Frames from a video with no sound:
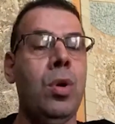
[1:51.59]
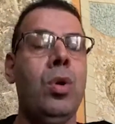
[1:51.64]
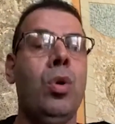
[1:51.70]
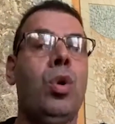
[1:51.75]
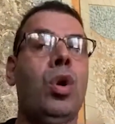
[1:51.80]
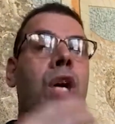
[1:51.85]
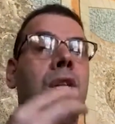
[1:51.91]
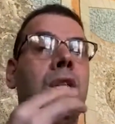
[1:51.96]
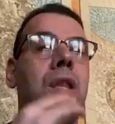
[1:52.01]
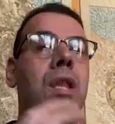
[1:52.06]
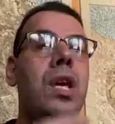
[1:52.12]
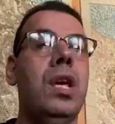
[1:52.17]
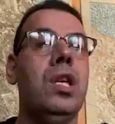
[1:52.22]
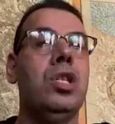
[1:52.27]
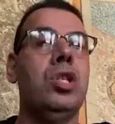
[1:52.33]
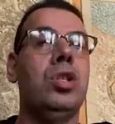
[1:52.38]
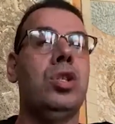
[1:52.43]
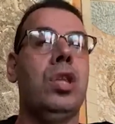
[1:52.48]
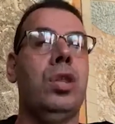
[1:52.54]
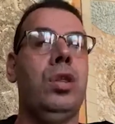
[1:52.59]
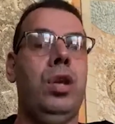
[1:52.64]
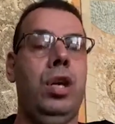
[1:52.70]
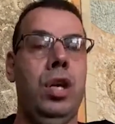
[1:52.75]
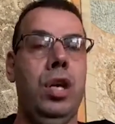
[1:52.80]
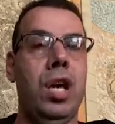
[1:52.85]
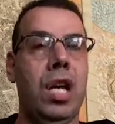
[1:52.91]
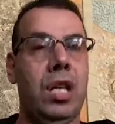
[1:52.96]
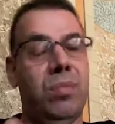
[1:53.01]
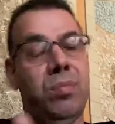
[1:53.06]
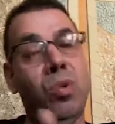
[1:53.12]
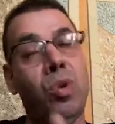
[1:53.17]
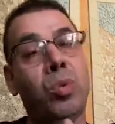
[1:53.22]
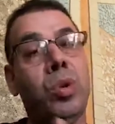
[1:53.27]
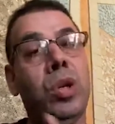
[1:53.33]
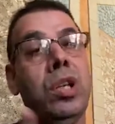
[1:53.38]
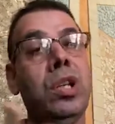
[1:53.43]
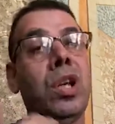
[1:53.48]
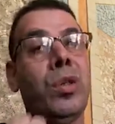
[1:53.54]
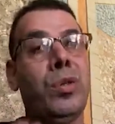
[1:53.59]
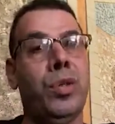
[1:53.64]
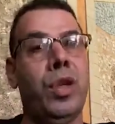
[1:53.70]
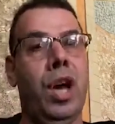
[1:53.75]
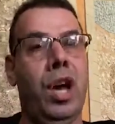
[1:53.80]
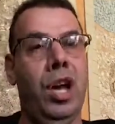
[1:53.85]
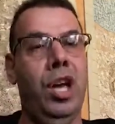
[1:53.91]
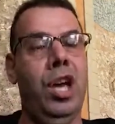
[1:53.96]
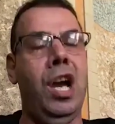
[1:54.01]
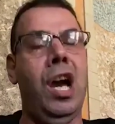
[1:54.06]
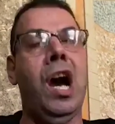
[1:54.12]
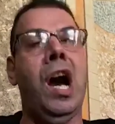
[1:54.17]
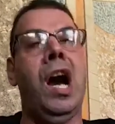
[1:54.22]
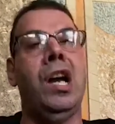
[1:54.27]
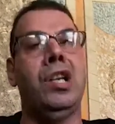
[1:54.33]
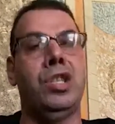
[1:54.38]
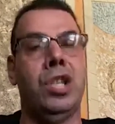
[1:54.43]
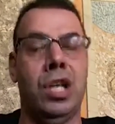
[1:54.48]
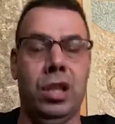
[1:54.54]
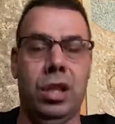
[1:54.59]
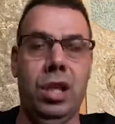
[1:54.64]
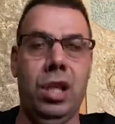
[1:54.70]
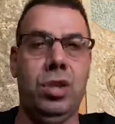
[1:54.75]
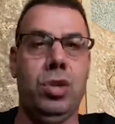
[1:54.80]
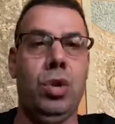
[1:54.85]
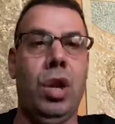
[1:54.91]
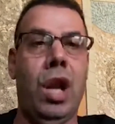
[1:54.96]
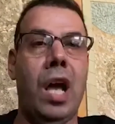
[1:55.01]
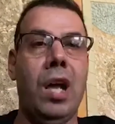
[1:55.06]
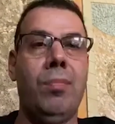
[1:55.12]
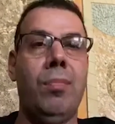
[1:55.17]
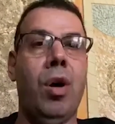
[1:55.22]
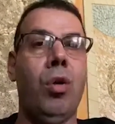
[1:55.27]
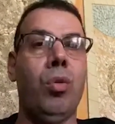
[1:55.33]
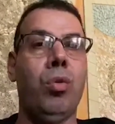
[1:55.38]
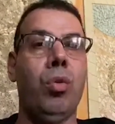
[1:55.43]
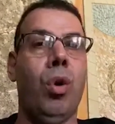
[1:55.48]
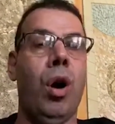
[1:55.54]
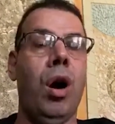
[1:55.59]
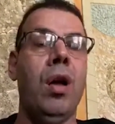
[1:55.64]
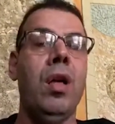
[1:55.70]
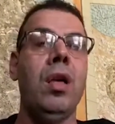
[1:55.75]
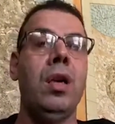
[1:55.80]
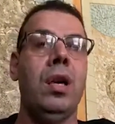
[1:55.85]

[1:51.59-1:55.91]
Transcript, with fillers: وقديش تضحيات ممكن تضحيها عشان تحصل على الموضوع